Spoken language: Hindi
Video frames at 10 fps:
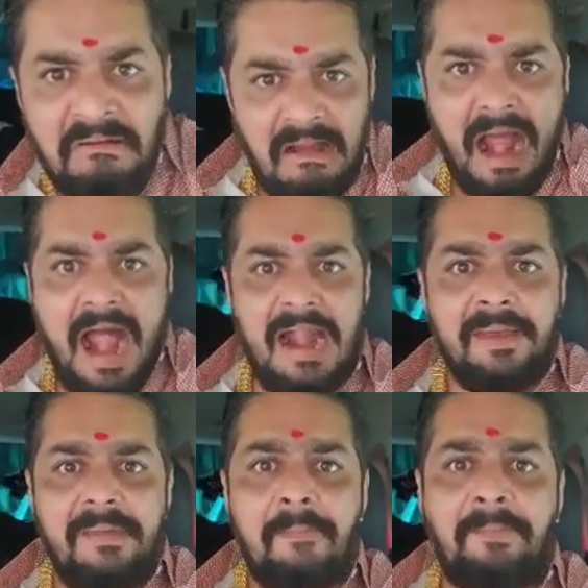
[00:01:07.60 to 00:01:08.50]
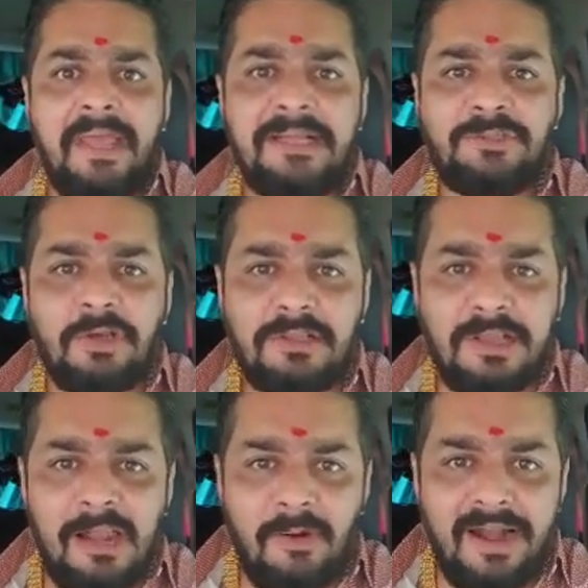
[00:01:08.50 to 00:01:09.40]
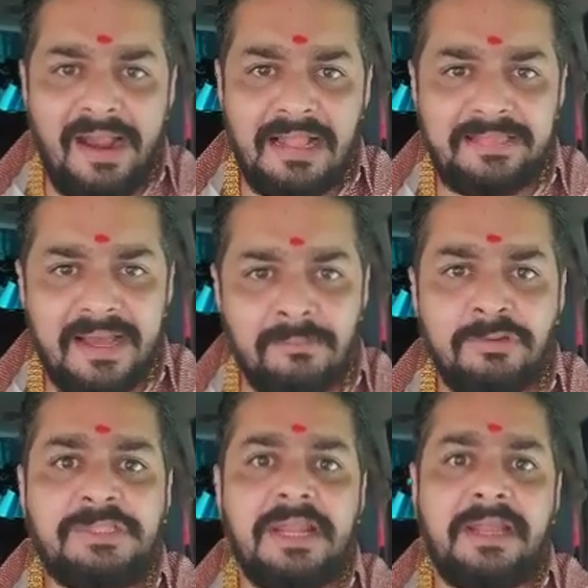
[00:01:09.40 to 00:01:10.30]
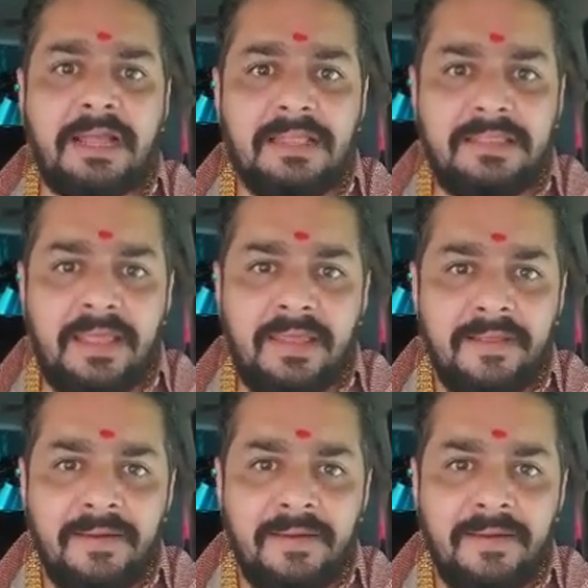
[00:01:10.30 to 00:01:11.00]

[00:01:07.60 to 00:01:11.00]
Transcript: गाड़ में भेन चो तलवार डाल दिया मुंह से निकल दिए